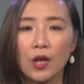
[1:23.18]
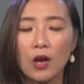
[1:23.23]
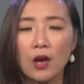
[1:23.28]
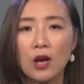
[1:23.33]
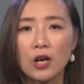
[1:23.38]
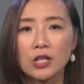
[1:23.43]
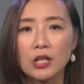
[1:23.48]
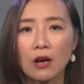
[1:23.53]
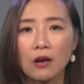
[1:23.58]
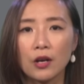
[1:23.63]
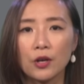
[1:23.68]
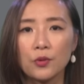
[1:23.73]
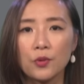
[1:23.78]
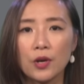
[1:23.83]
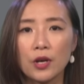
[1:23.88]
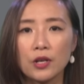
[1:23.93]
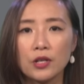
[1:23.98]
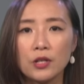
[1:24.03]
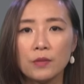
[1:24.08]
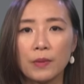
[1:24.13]
上个
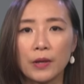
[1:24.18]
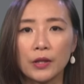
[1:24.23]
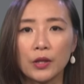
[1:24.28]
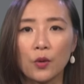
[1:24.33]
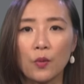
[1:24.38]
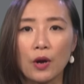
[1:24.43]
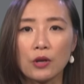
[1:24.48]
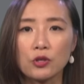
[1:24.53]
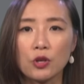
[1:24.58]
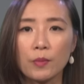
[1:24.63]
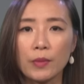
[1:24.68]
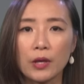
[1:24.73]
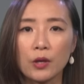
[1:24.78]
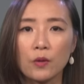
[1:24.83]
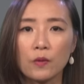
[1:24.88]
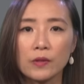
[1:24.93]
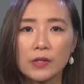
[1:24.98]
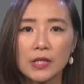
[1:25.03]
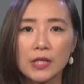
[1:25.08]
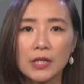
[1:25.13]
月，日本的化妆品
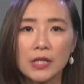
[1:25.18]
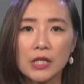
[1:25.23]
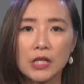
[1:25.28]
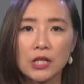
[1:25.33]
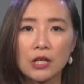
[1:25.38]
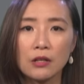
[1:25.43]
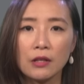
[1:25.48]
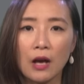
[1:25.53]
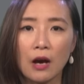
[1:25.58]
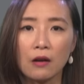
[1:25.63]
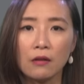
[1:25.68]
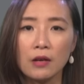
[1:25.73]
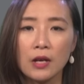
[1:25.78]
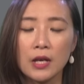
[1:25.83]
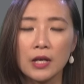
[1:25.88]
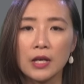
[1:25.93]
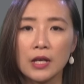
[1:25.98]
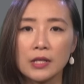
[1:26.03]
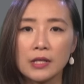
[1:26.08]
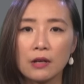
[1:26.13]
公司资生堂
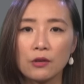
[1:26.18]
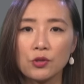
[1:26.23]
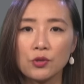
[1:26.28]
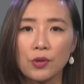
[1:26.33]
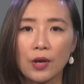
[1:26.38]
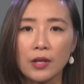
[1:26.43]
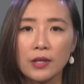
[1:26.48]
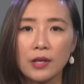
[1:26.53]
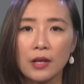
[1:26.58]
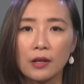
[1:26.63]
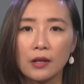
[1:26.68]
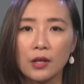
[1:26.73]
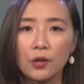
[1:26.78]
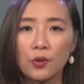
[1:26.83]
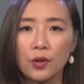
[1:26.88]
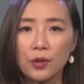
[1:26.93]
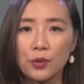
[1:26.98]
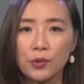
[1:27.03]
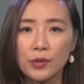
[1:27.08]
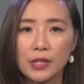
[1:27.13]
也将全年利
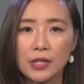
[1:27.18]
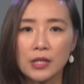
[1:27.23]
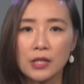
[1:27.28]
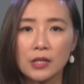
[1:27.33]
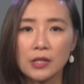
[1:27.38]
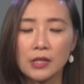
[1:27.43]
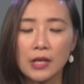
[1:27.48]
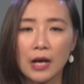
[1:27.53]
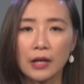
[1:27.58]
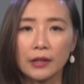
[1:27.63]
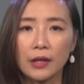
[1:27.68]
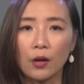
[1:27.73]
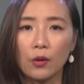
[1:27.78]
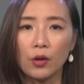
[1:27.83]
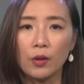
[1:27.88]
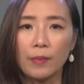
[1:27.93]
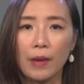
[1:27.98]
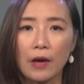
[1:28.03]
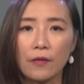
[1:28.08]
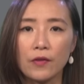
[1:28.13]
润预期下调
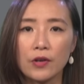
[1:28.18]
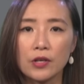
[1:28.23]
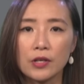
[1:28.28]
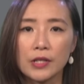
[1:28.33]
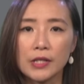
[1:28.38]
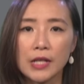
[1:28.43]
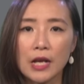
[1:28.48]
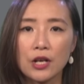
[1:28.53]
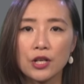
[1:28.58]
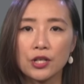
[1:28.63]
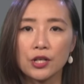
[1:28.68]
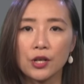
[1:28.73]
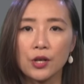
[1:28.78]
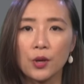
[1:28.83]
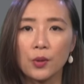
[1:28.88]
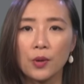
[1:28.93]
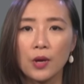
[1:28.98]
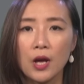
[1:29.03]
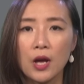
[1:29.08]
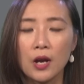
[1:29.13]
了百分之三十
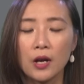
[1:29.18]
六，